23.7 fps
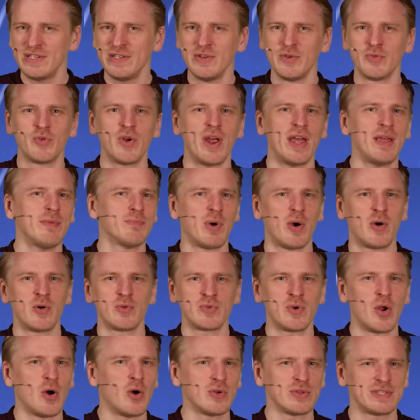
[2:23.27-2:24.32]
die Rainbow
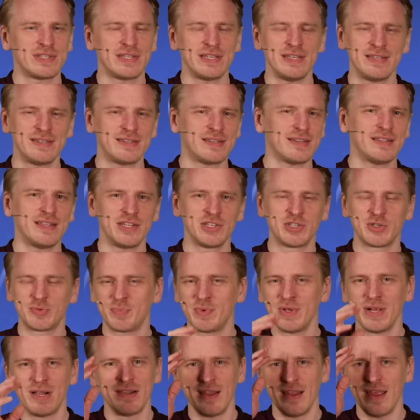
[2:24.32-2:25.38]
Road, die ich in den
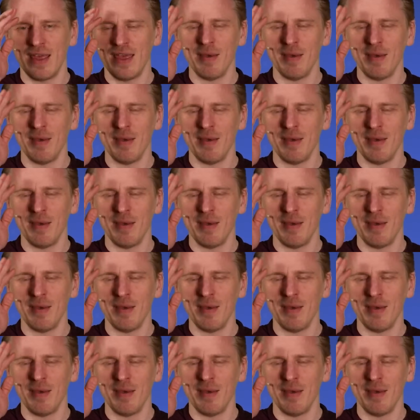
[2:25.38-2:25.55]
Spielen